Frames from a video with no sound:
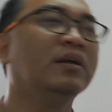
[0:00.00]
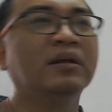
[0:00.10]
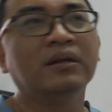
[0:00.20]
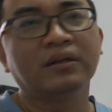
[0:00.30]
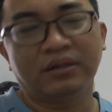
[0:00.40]

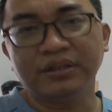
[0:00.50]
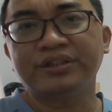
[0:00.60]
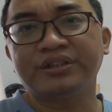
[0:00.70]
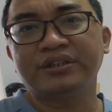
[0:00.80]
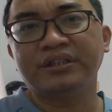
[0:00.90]
可是
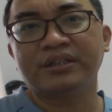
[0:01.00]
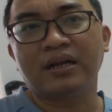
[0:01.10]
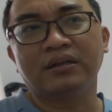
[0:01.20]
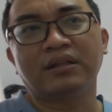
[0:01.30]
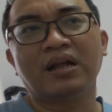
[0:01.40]
实际上
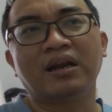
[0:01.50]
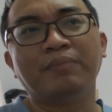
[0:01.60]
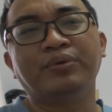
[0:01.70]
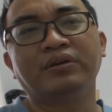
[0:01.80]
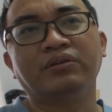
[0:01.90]
呢，她男
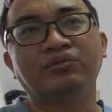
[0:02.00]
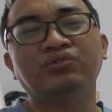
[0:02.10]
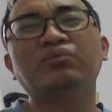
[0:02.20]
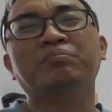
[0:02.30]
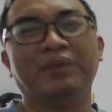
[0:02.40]
朋友
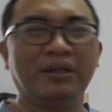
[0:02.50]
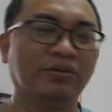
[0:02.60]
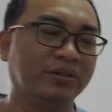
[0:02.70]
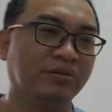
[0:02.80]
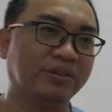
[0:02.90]
就没有这
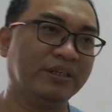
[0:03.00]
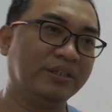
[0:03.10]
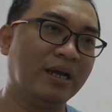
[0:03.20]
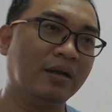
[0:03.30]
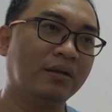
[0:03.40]
种现
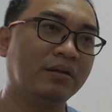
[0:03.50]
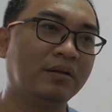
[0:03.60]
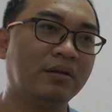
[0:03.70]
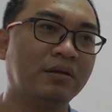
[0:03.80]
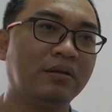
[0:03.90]
象。
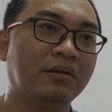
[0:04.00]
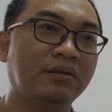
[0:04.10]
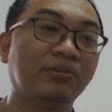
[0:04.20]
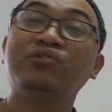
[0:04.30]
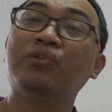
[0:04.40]

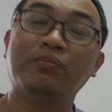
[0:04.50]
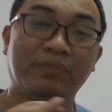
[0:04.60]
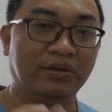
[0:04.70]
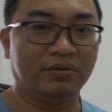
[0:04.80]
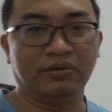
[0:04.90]
就没
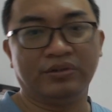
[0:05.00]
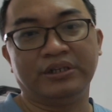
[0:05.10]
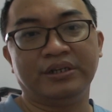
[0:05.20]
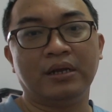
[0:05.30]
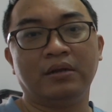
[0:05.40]
有这种现
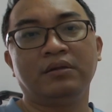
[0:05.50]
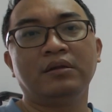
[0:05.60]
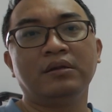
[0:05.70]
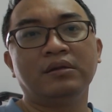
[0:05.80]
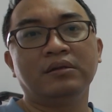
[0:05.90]
象，
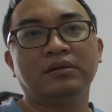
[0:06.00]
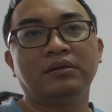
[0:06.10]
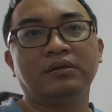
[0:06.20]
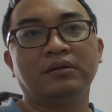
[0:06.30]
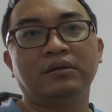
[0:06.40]

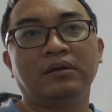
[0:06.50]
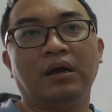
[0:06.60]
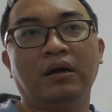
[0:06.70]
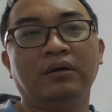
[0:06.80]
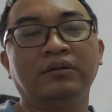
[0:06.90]

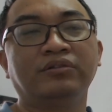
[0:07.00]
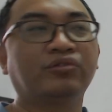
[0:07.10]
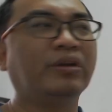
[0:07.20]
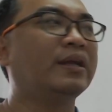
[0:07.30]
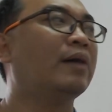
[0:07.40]
啊，
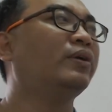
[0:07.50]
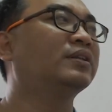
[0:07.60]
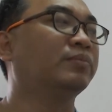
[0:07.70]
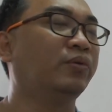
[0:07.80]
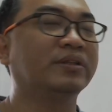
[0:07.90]
所以啊，为什
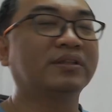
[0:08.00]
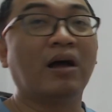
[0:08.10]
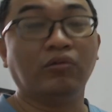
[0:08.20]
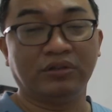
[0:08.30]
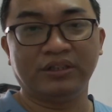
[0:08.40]
么会导
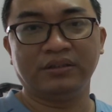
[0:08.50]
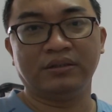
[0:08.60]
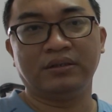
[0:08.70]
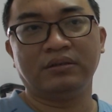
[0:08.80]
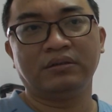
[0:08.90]
致
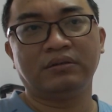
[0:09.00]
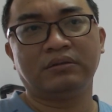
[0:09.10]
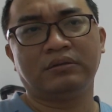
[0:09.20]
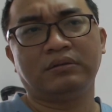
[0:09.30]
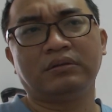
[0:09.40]
呢？
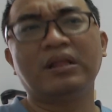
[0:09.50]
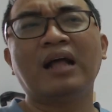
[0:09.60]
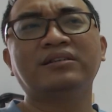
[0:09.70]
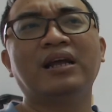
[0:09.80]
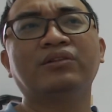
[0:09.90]
大
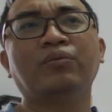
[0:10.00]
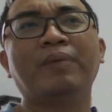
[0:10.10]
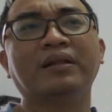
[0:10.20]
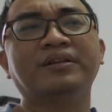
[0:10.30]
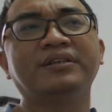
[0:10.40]
家都把
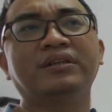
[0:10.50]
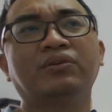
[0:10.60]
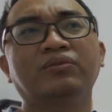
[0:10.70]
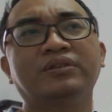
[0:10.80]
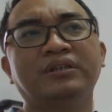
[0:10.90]
这些
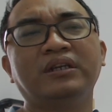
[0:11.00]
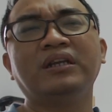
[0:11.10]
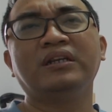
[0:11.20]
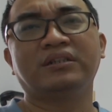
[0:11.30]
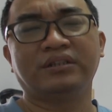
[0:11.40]
东西
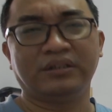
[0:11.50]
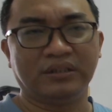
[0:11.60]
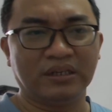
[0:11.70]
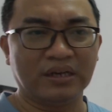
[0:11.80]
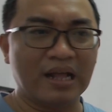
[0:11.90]
一直
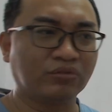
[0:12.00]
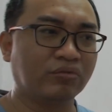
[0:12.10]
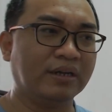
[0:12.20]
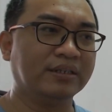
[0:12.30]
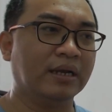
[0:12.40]
呢拿出
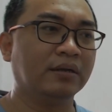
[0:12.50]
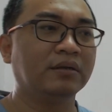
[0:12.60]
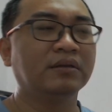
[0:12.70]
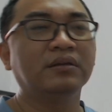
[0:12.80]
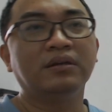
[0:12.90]
来讲，
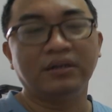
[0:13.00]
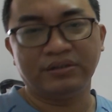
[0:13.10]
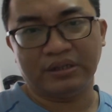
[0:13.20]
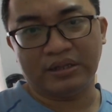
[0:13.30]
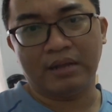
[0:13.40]
很
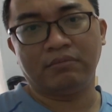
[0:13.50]
简单，